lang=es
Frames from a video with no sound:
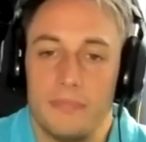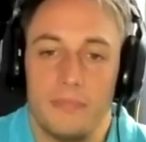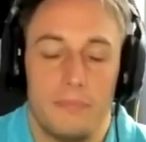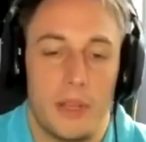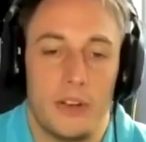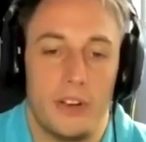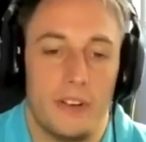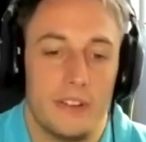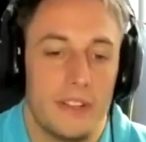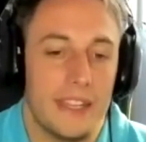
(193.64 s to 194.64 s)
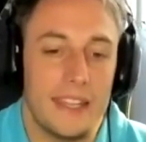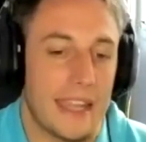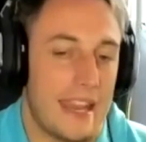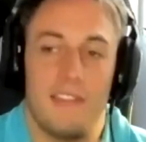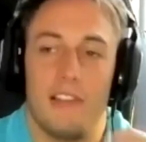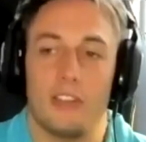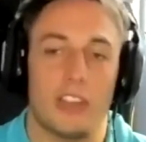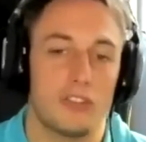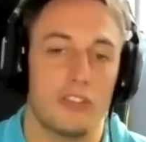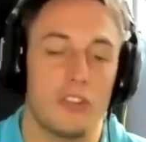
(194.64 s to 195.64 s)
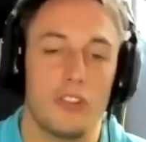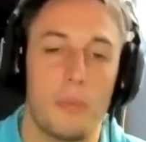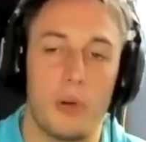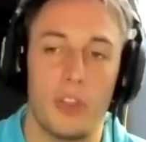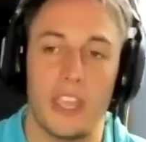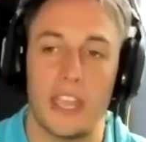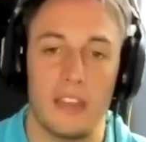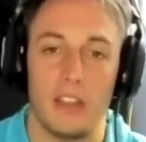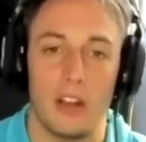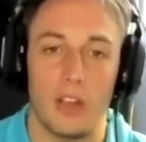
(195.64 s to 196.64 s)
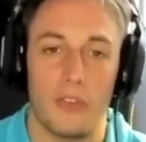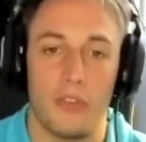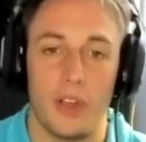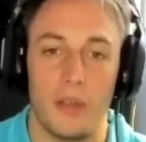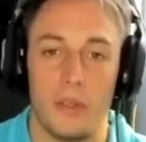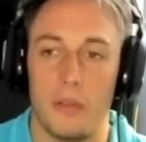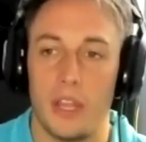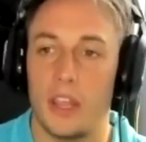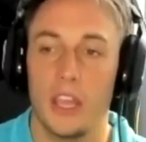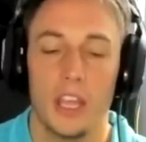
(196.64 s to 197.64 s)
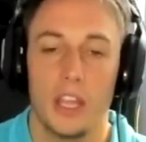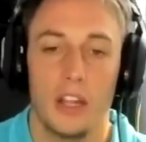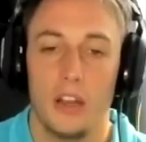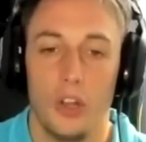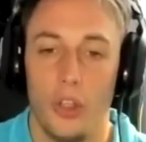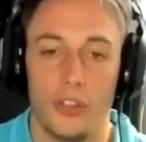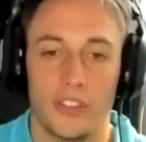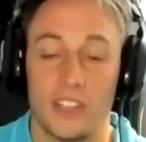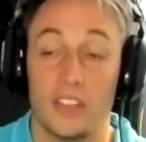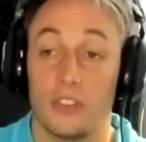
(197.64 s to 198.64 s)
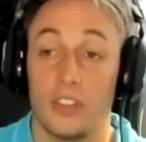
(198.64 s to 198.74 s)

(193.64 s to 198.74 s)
pero increíble. O sea, yo no, puedo describir lo que fue vivir los dos ascensos.